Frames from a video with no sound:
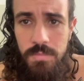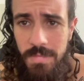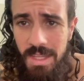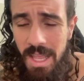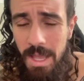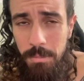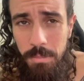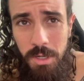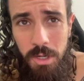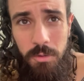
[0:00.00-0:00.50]

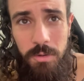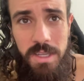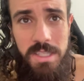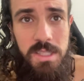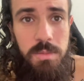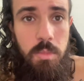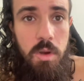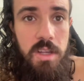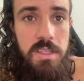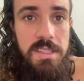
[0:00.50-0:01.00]
Abriu o
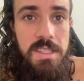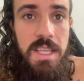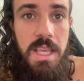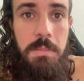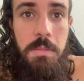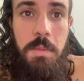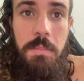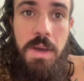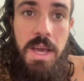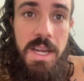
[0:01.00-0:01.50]
Xbox
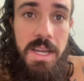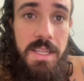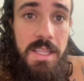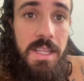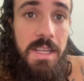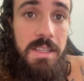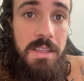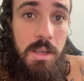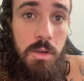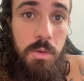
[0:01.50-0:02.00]
Game Bar aqui,
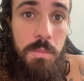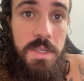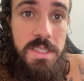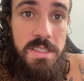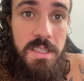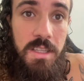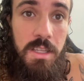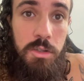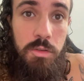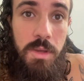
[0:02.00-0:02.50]
ele tá
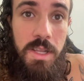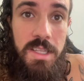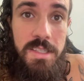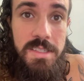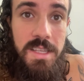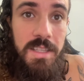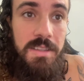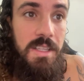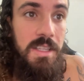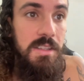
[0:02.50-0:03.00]
começando a
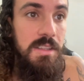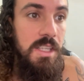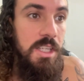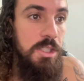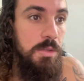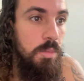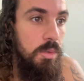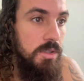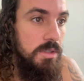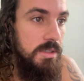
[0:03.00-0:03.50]
atualizar, tá em
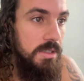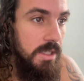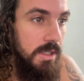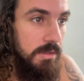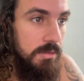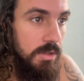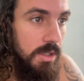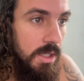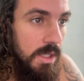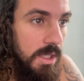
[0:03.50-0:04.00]

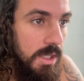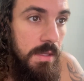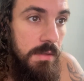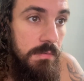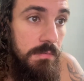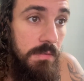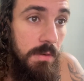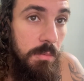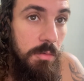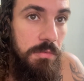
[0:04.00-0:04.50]
3%. E
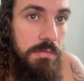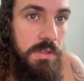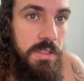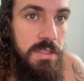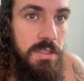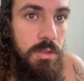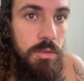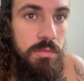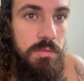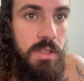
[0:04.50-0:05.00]
vamos ver
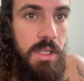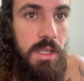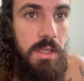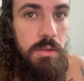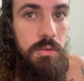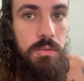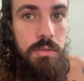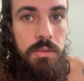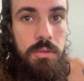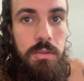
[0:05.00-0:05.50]
se eu
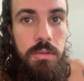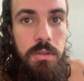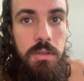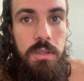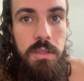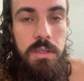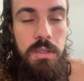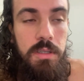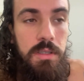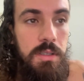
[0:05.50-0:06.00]
tenho...
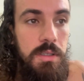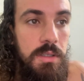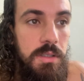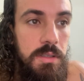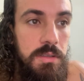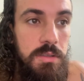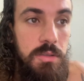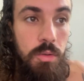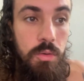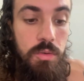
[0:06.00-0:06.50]

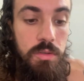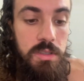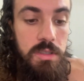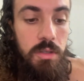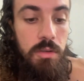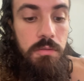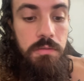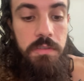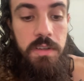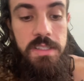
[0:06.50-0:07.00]
Se eu
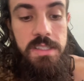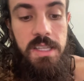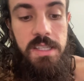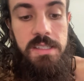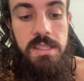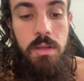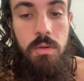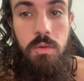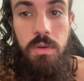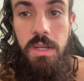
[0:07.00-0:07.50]
consigo fazer
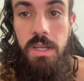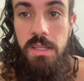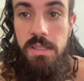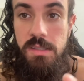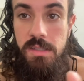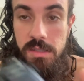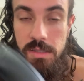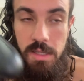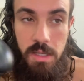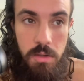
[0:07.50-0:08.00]
essa
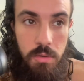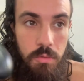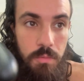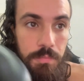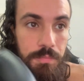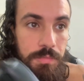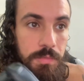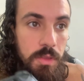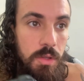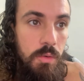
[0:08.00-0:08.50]
conexão
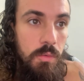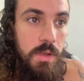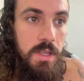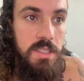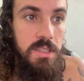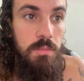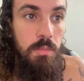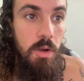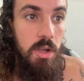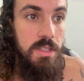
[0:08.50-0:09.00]
com o
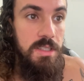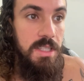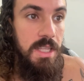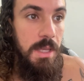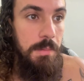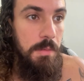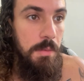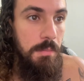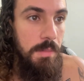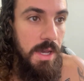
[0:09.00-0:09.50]
Xbox
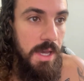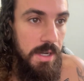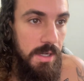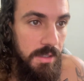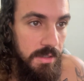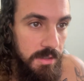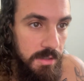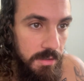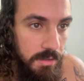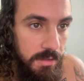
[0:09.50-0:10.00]
Game Bar
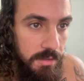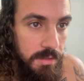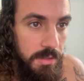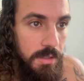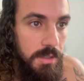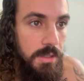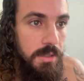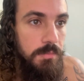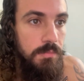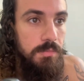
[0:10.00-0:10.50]
aqui.
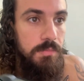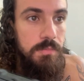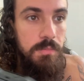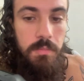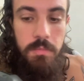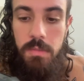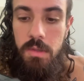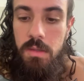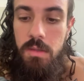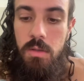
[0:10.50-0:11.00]

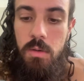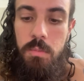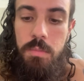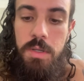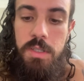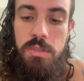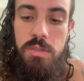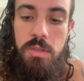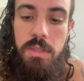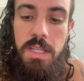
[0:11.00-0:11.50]
Então,
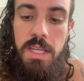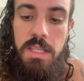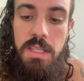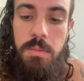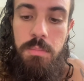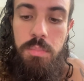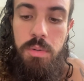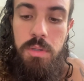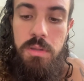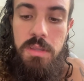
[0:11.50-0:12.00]
pressionar aqui
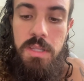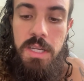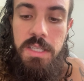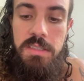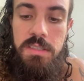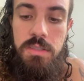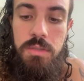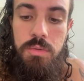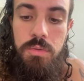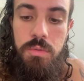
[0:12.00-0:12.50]
por 3
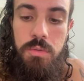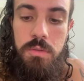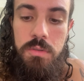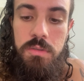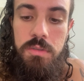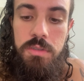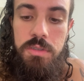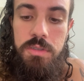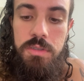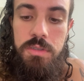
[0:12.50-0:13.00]

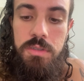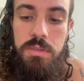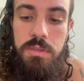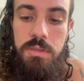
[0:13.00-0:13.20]
segundos.